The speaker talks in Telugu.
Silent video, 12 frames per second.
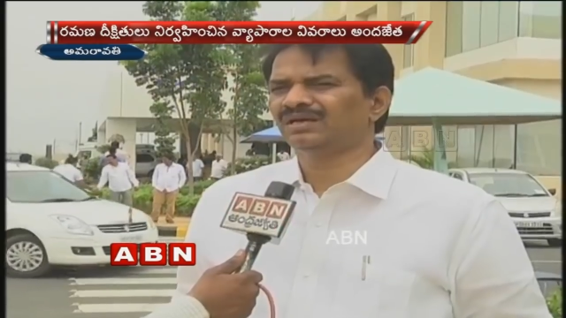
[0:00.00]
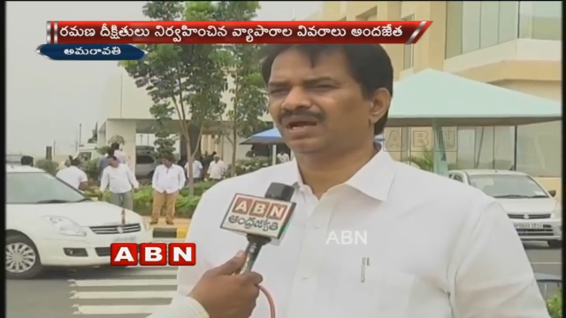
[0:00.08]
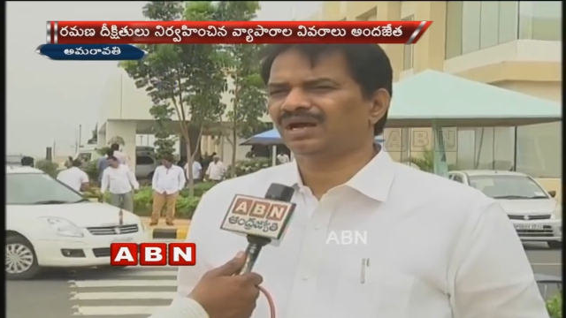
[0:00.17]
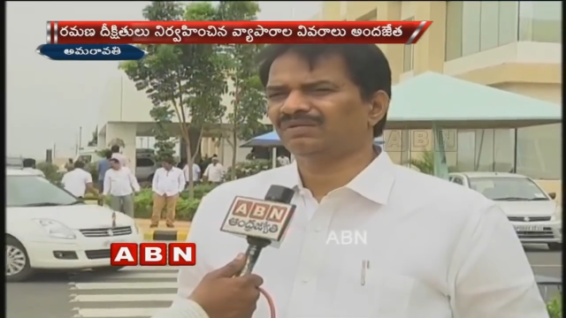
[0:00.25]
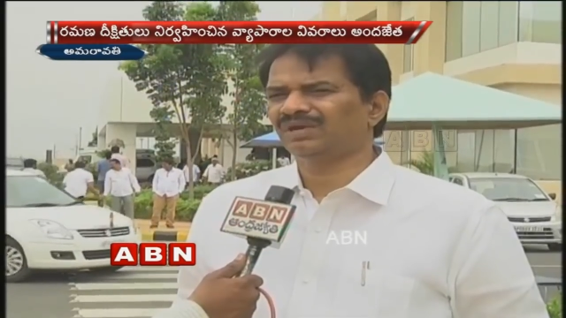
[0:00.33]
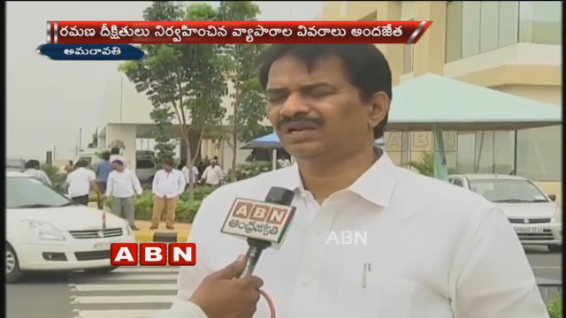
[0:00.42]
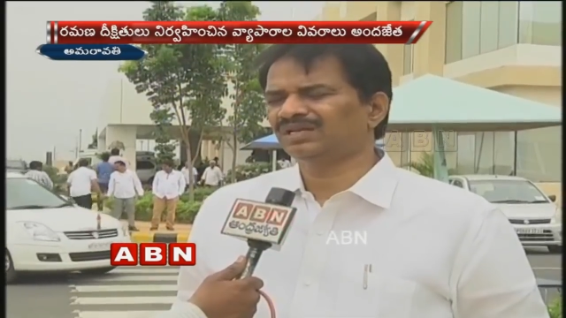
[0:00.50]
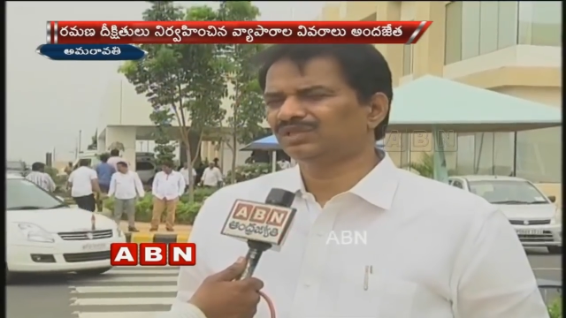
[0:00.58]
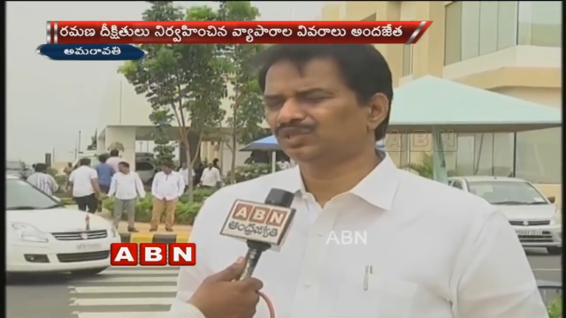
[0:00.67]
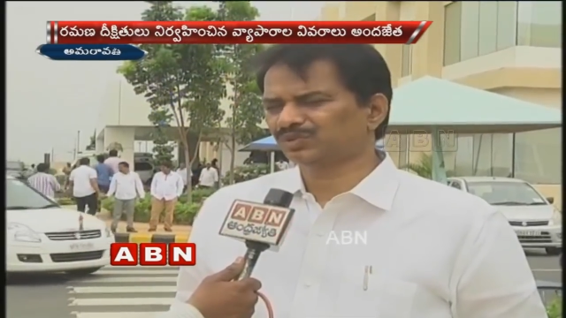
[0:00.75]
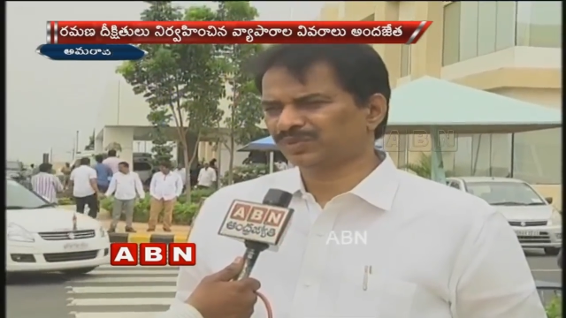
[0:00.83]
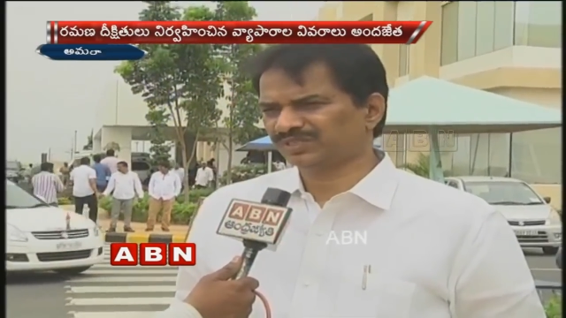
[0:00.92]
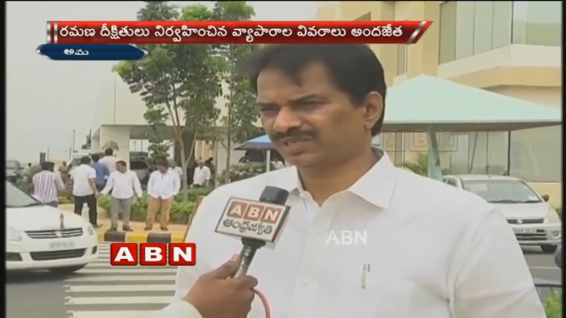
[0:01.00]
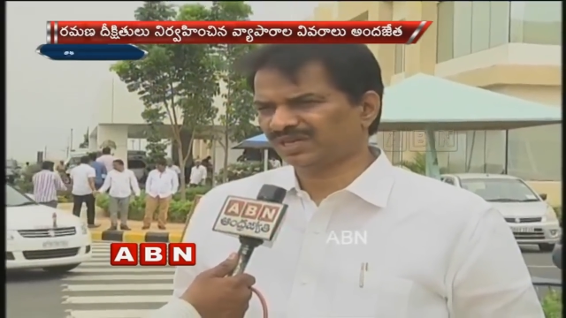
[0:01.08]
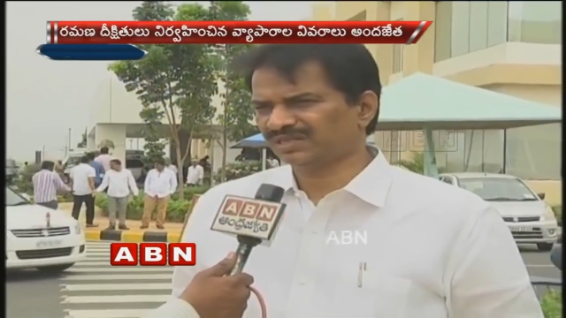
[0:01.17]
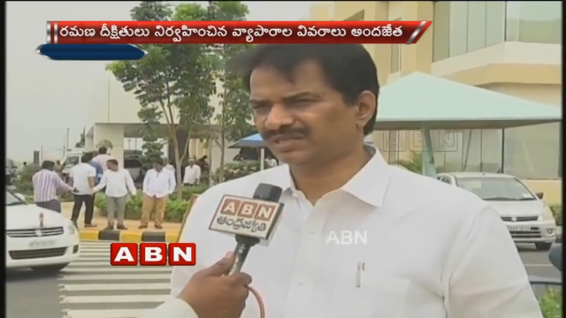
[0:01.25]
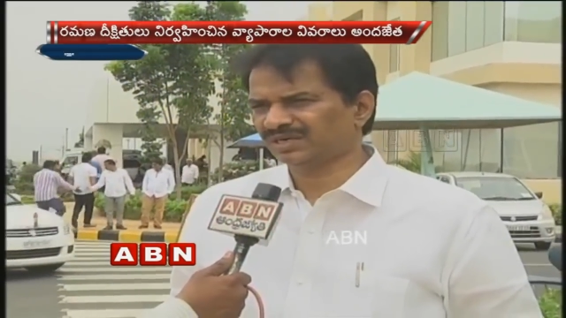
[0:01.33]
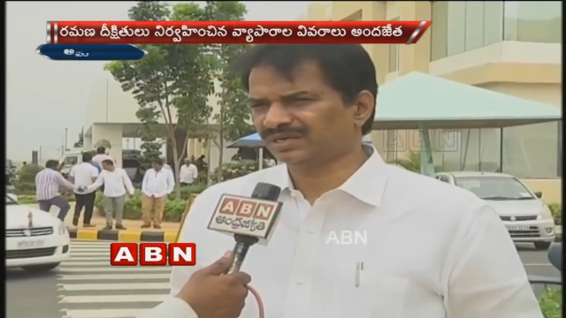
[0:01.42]
కావాలని దుష్ప్రచారం
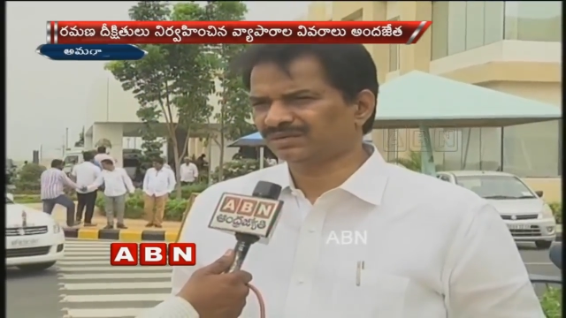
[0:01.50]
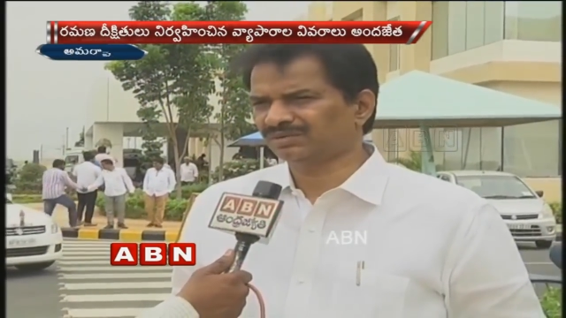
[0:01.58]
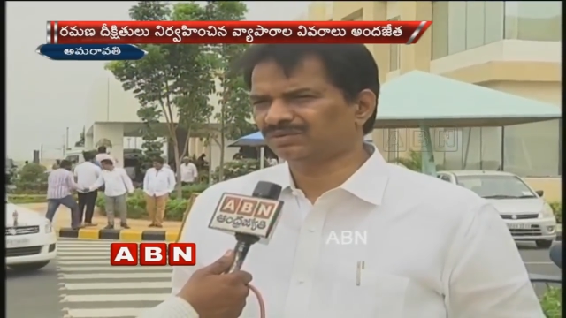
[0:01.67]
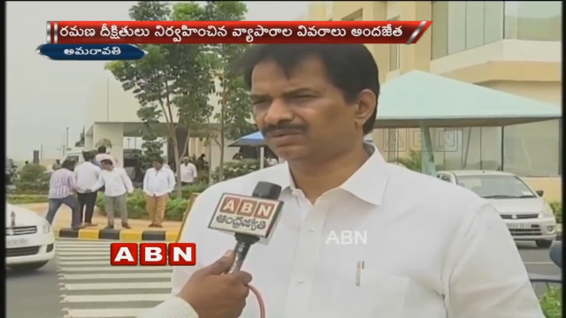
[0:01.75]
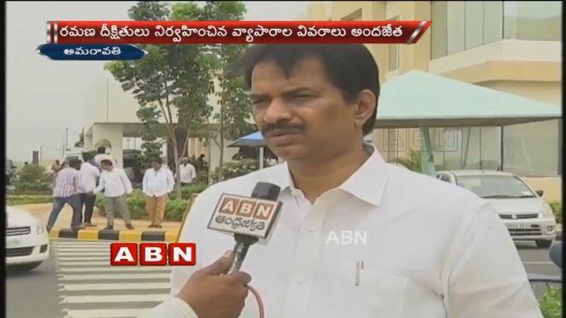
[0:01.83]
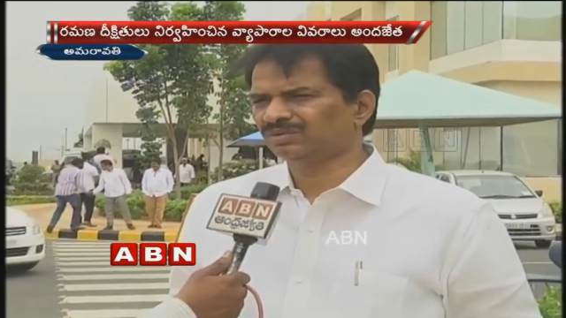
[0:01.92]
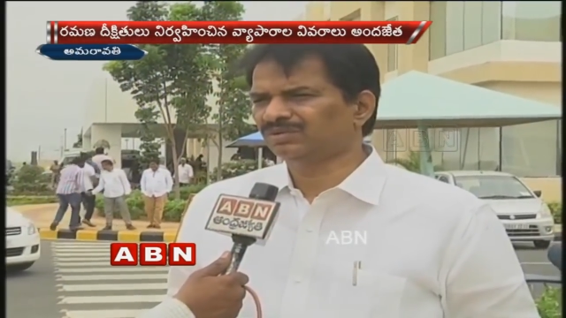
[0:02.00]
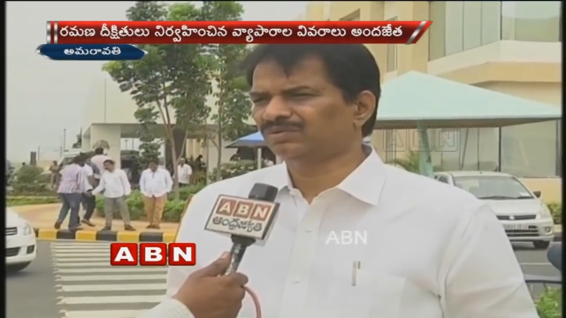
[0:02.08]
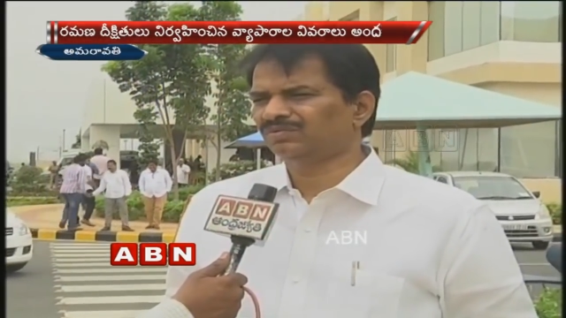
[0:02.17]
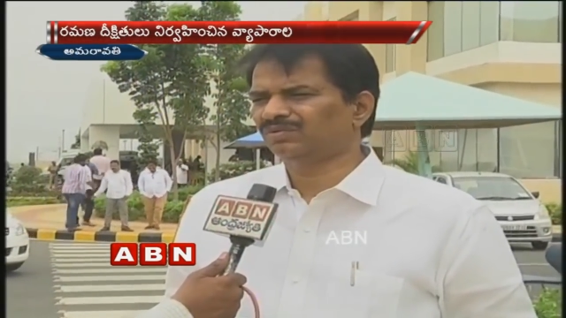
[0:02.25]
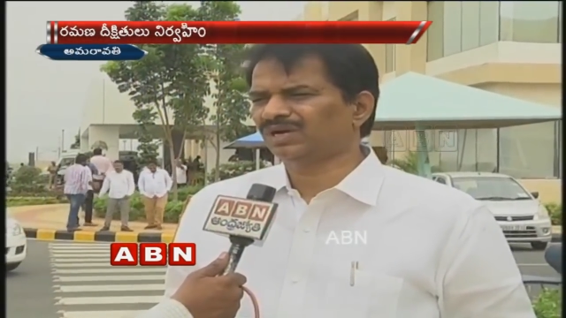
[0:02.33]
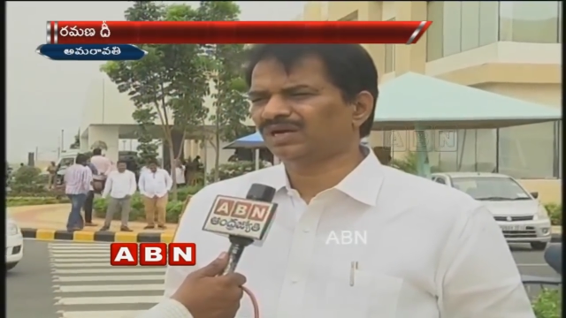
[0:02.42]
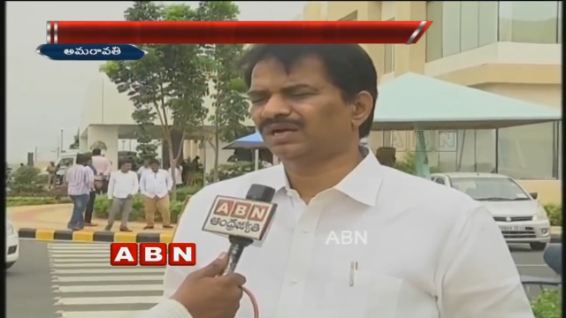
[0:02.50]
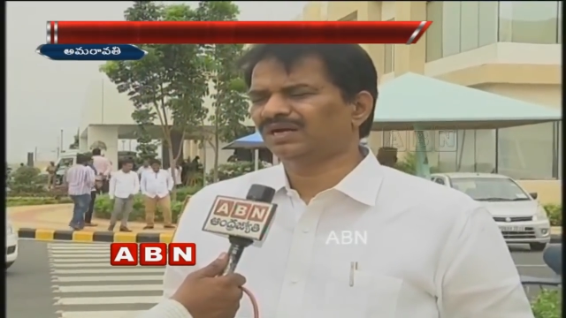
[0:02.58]
జరగటం ఒక